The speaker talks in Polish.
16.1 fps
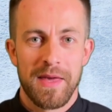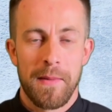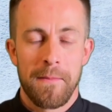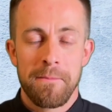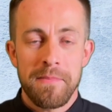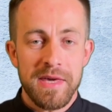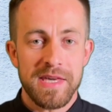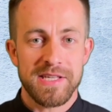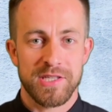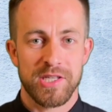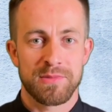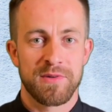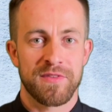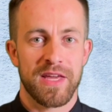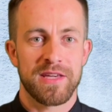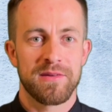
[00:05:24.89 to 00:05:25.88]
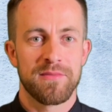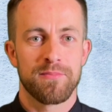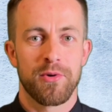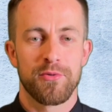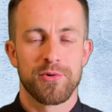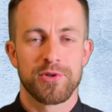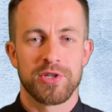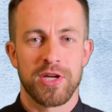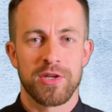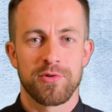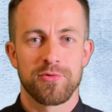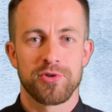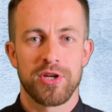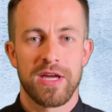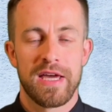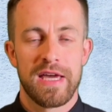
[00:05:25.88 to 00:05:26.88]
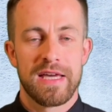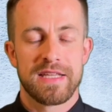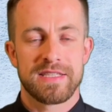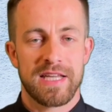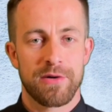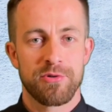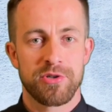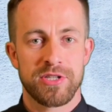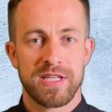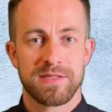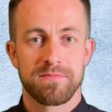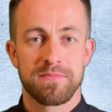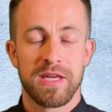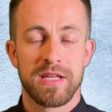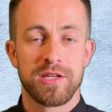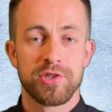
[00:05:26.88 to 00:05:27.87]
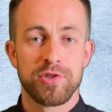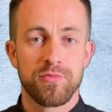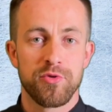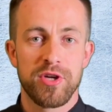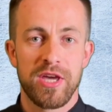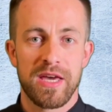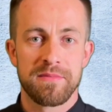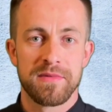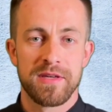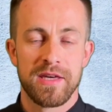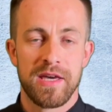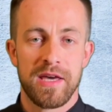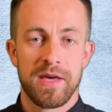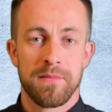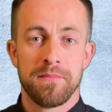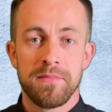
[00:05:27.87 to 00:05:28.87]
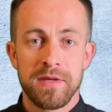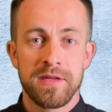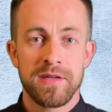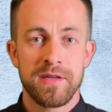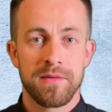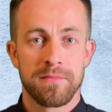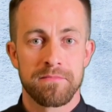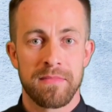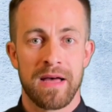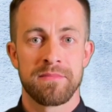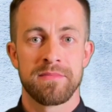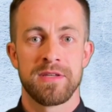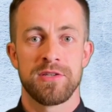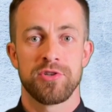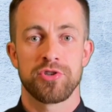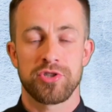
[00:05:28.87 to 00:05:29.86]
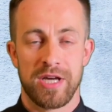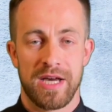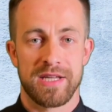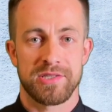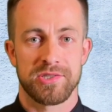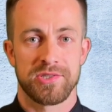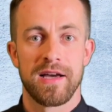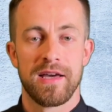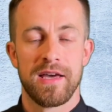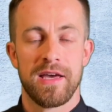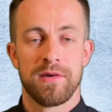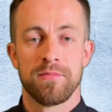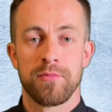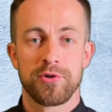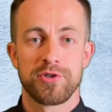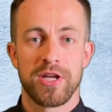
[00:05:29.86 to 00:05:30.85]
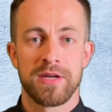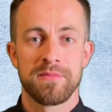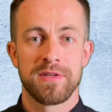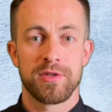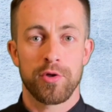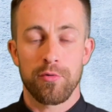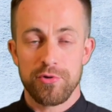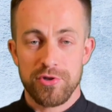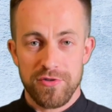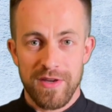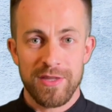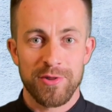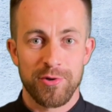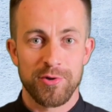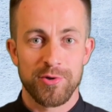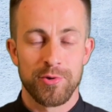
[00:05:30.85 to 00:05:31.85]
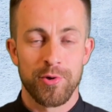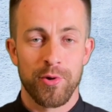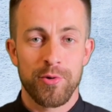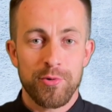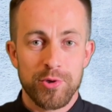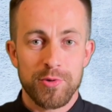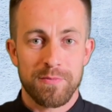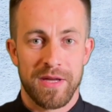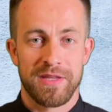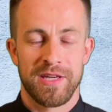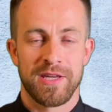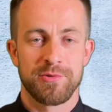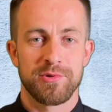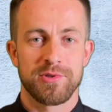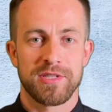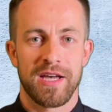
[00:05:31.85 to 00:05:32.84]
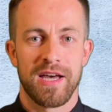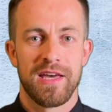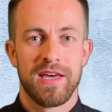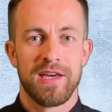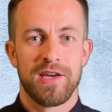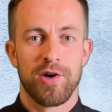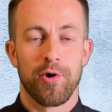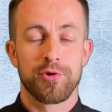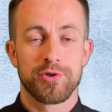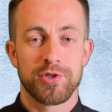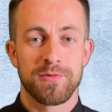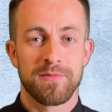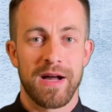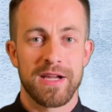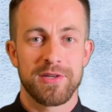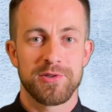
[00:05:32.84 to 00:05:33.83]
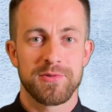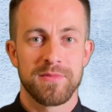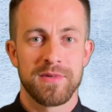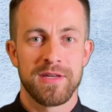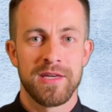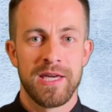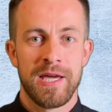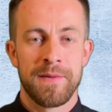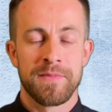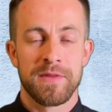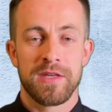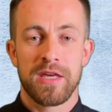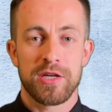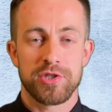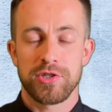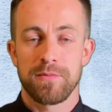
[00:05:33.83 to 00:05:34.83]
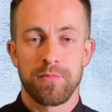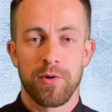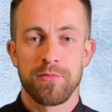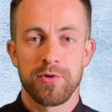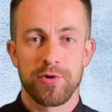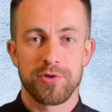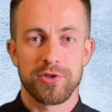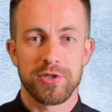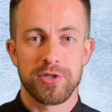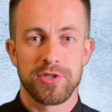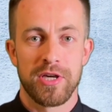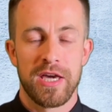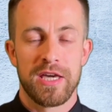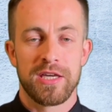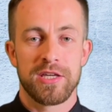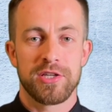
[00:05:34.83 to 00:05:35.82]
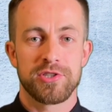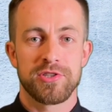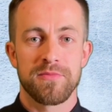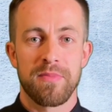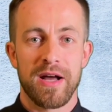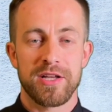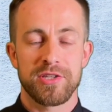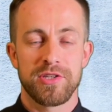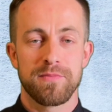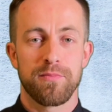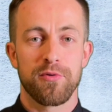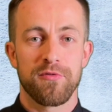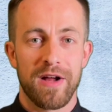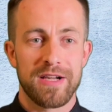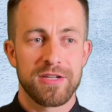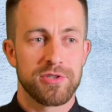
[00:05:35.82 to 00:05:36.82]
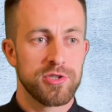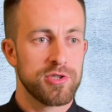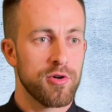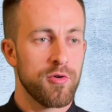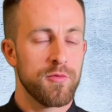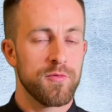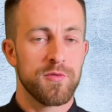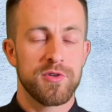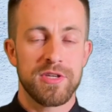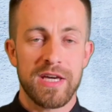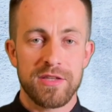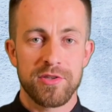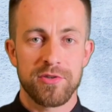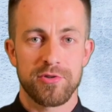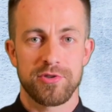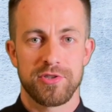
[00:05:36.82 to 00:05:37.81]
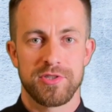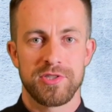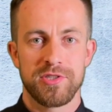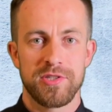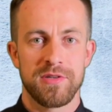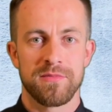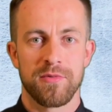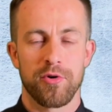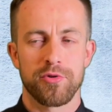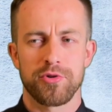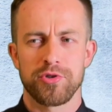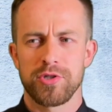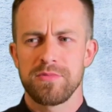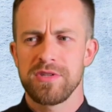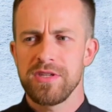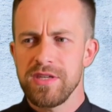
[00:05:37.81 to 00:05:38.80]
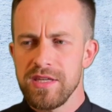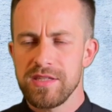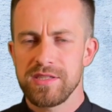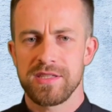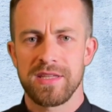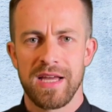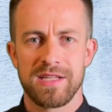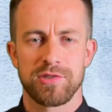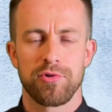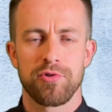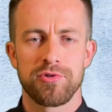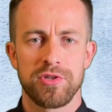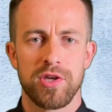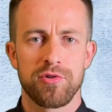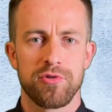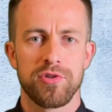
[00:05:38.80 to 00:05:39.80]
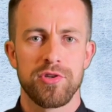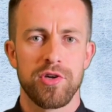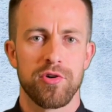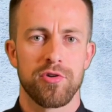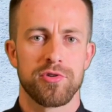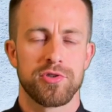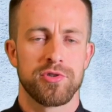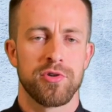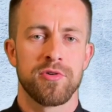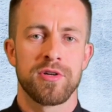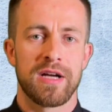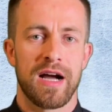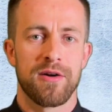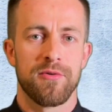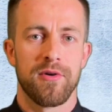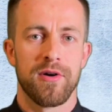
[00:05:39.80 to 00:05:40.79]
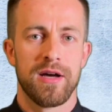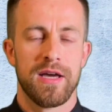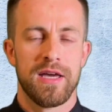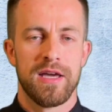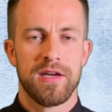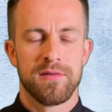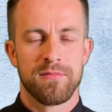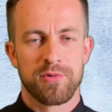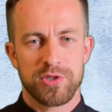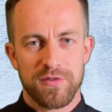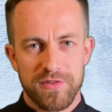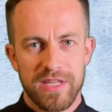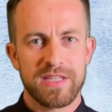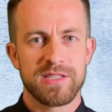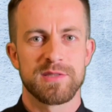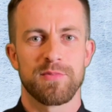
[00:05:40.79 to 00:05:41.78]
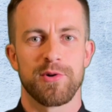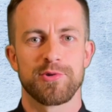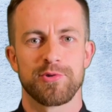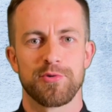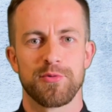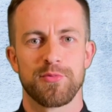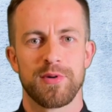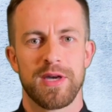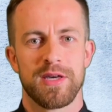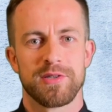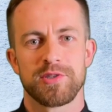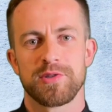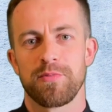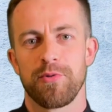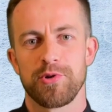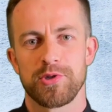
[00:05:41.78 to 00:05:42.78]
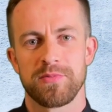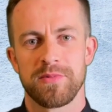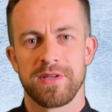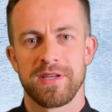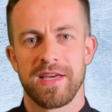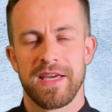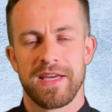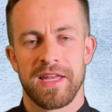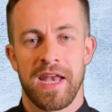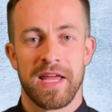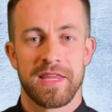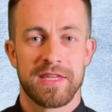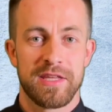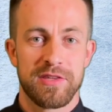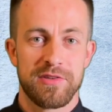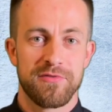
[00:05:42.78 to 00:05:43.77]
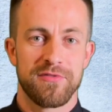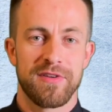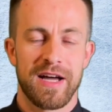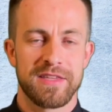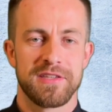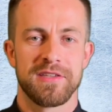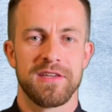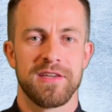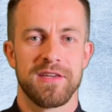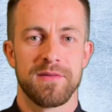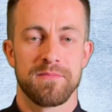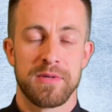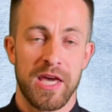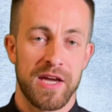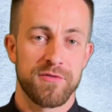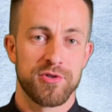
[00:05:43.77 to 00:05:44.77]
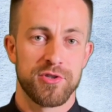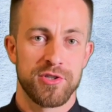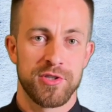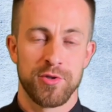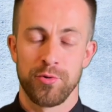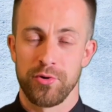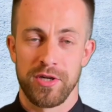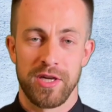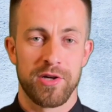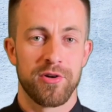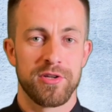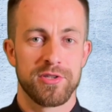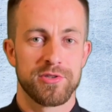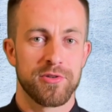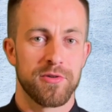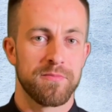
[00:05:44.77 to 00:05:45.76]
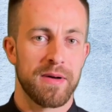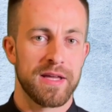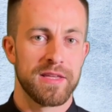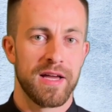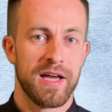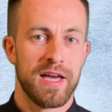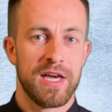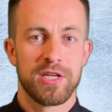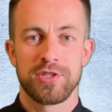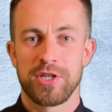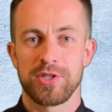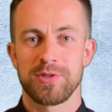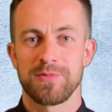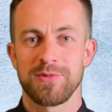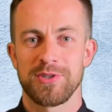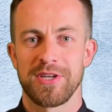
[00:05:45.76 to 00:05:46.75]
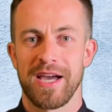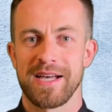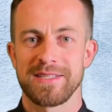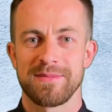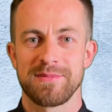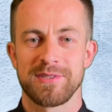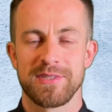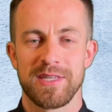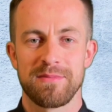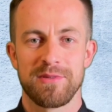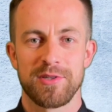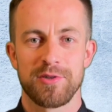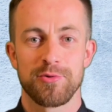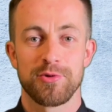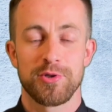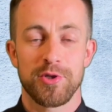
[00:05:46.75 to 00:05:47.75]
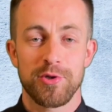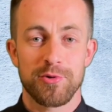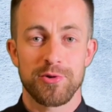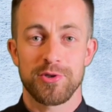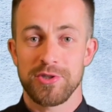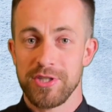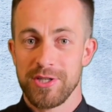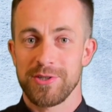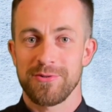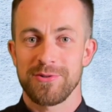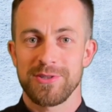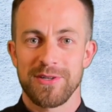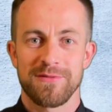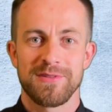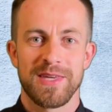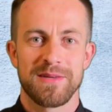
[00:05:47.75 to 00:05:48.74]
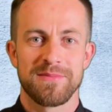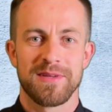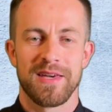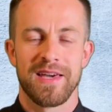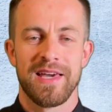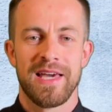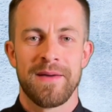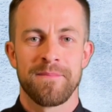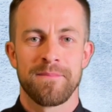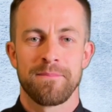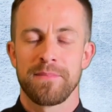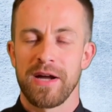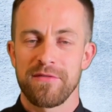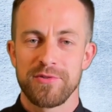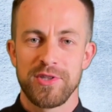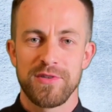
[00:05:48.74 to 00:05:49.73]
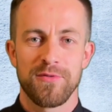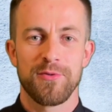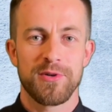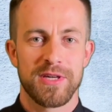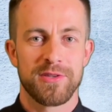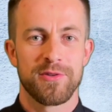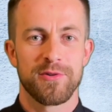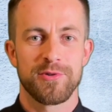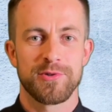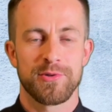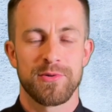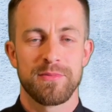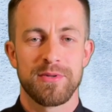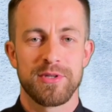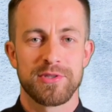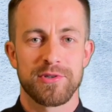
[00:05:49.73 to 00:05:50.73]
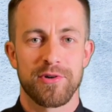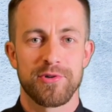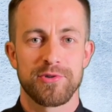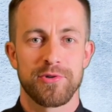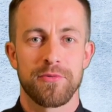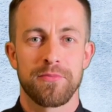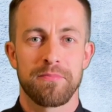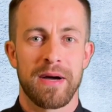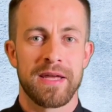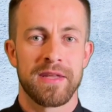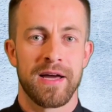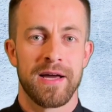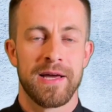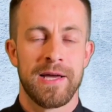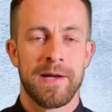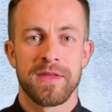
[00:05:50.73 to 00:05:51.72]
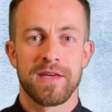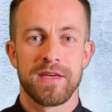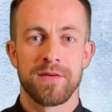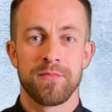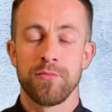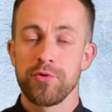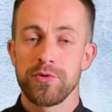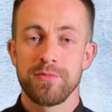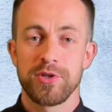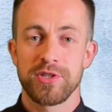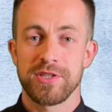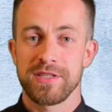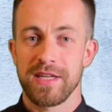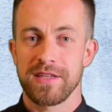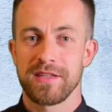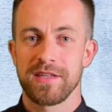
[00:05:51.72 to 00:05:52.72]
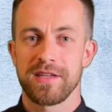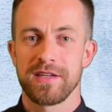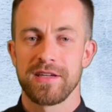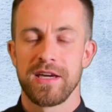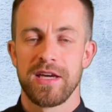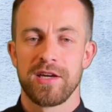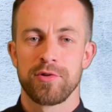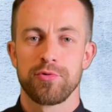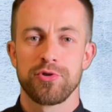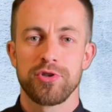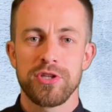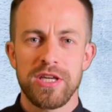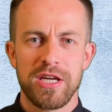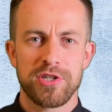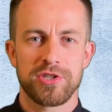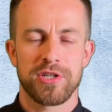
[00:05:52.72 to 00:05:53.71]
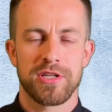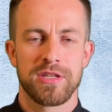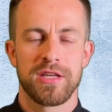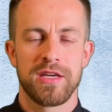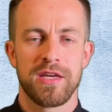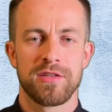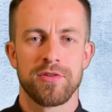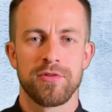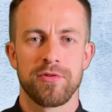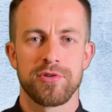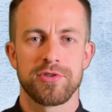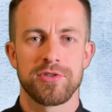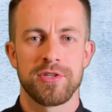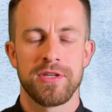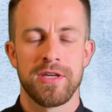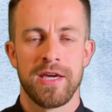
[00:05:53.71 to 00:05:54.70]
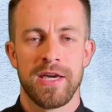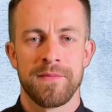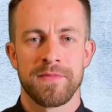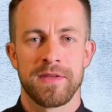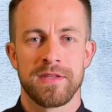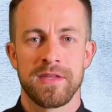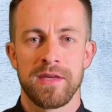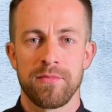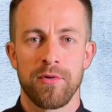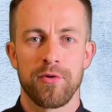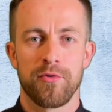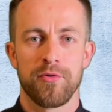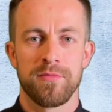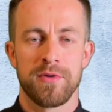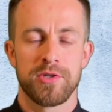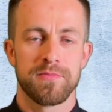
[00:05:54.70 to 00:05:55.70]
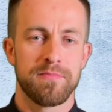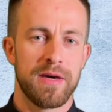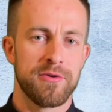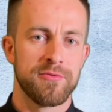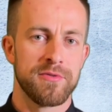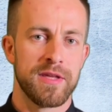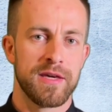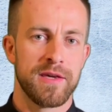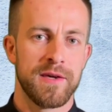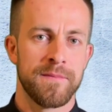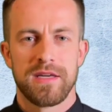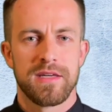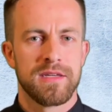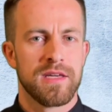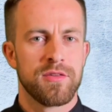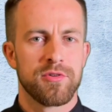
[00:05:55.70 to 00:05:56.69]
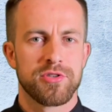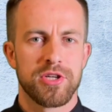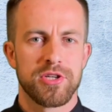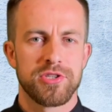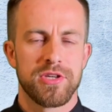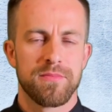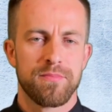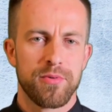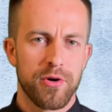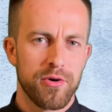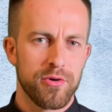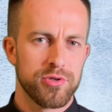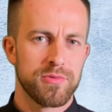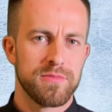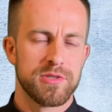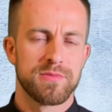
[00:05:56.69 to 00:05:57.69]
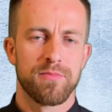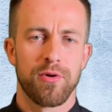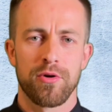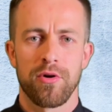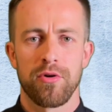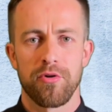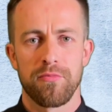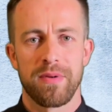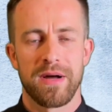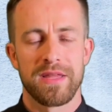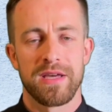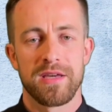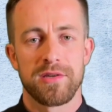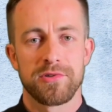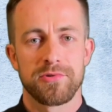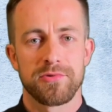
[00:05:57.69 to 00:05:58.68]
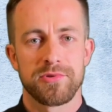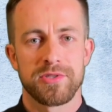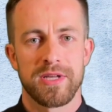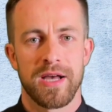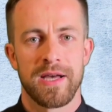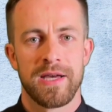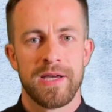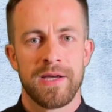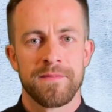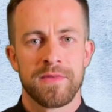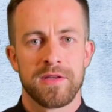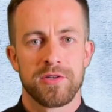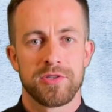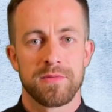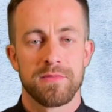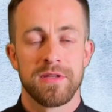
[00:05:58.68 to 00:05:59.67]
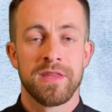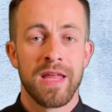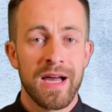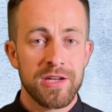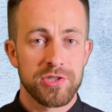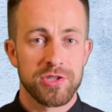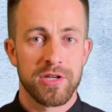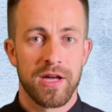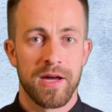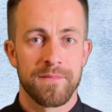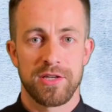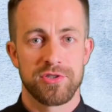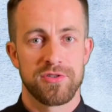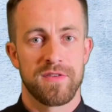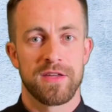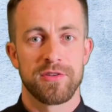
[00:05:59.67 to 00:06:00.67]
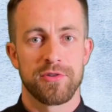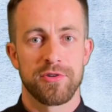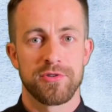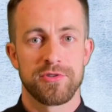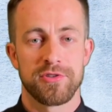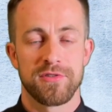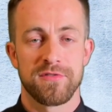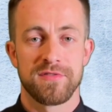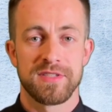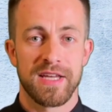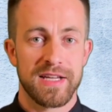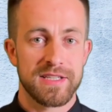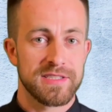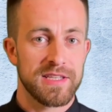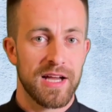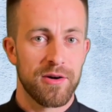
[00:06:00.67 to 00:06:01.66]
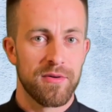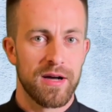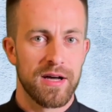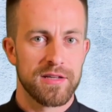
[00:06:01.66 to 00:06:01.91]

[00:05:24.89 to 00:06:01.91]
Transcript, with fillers: My jesteśmy w takim położeniu, że cały czas pielgrzymujemy. My mamy czas możemy tą świętość, którą już Pana Jezusa otrzymaliśmy, jeszcze pomnożyć, jeszcze bardziej powalczyć o jedność z Nim, o to, żeby nic nas od Niego nie odciągało. Może w ten sposób spójrzmy na te dwa dni, 1 i 2 listopada. Cieszmy się razem z tymi, którzy już cieszą się w niebie, prawdziwą jednością i bliskością Pana. E, módlmy się za tych, którzy jeszcze tej jedności nie mogą mieć pełnej. Jednocześnie prośmy z pokorą Pana Jezusa, żeby nasza świętość wzrastała.